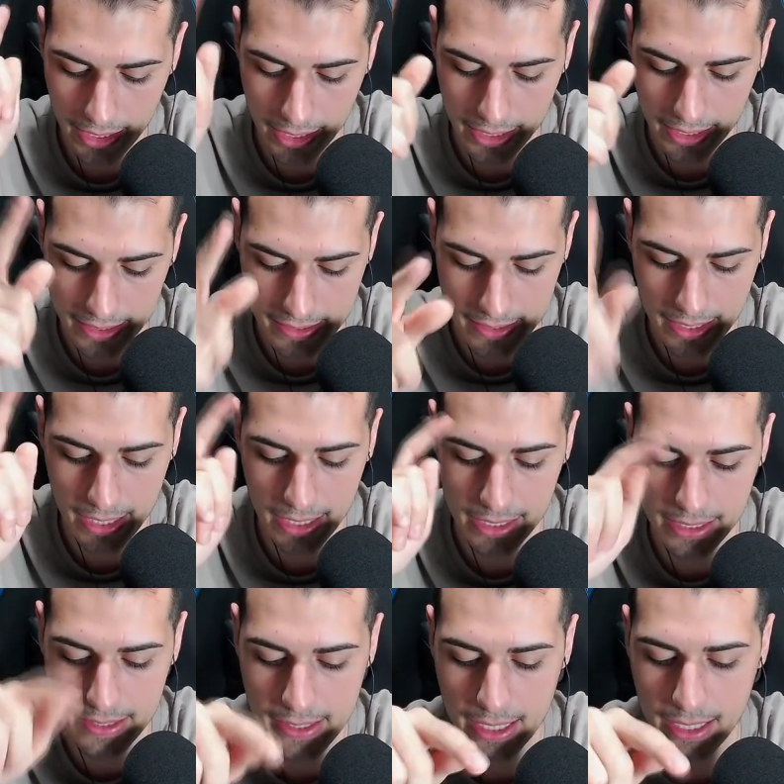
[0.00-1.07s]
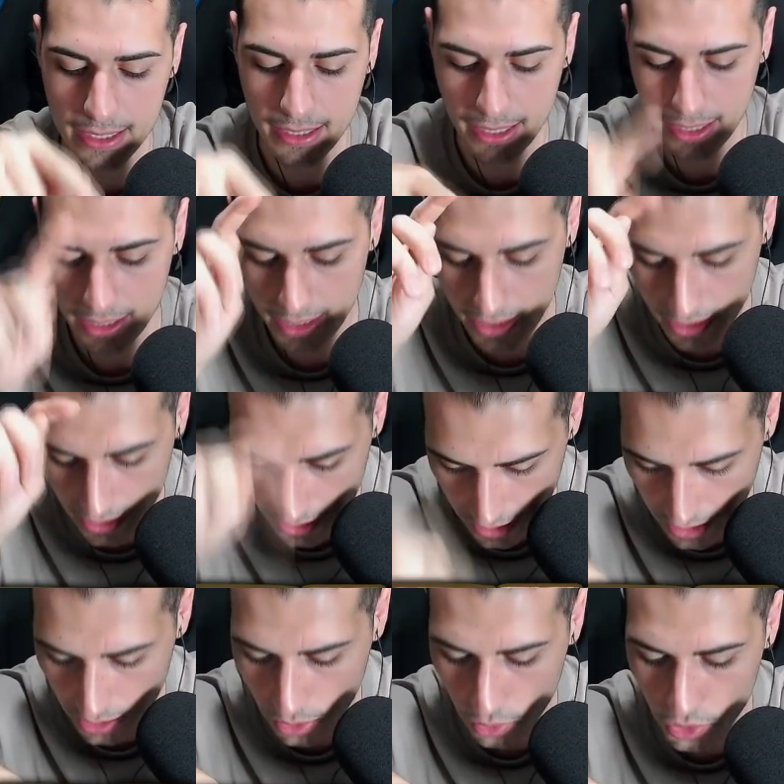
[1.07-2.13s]
la Tesla, gli scheletrini,
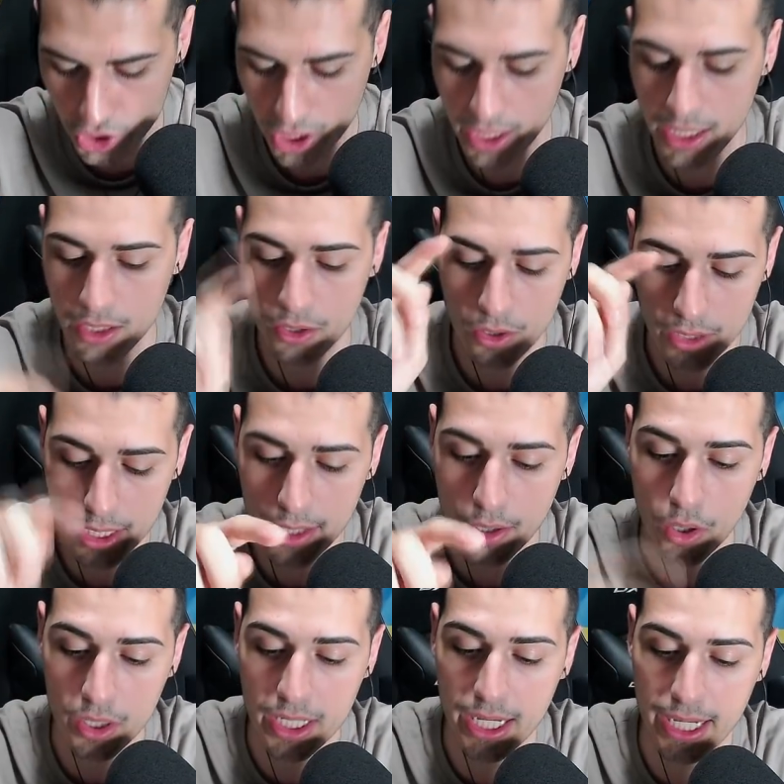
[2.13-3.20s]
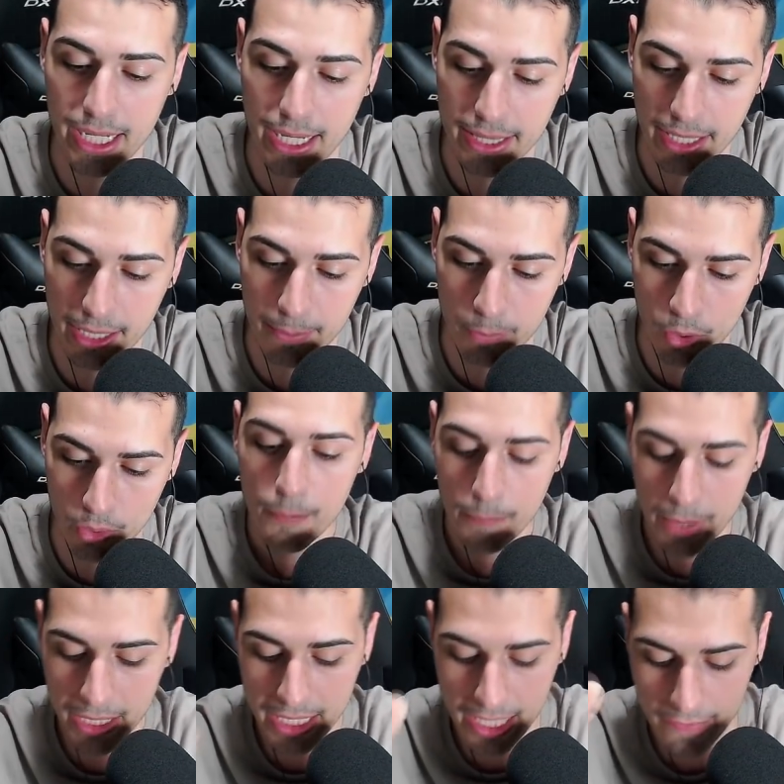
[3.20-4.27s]
il congelino, il log e la terremoto.
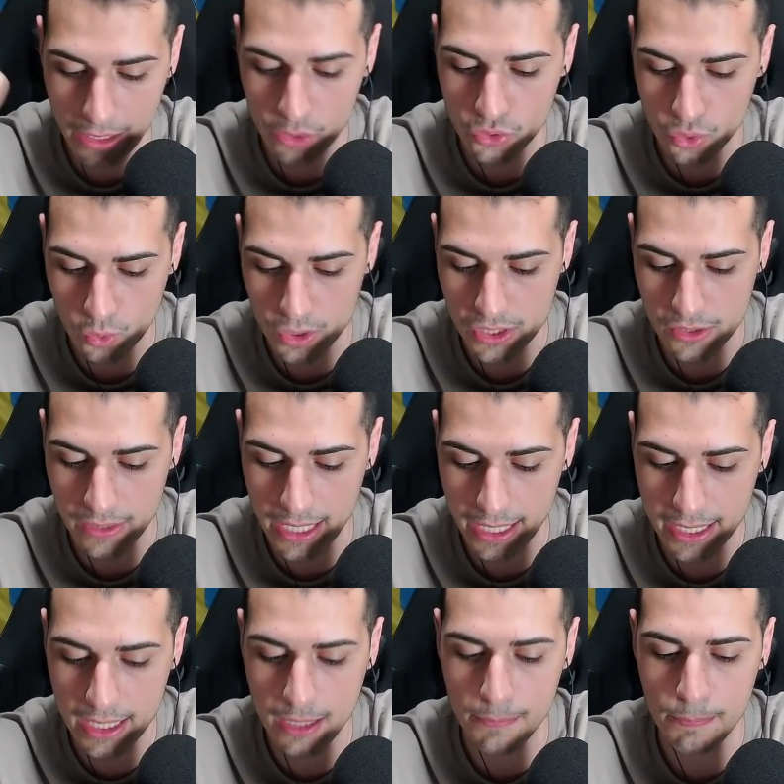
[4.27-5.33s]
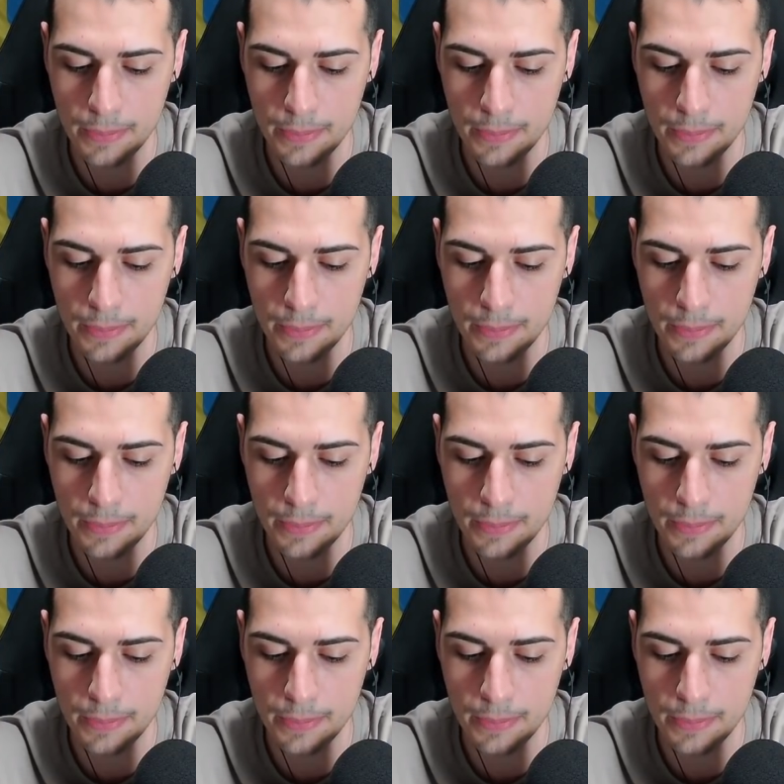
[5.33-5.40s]
Perché vado su questo deck?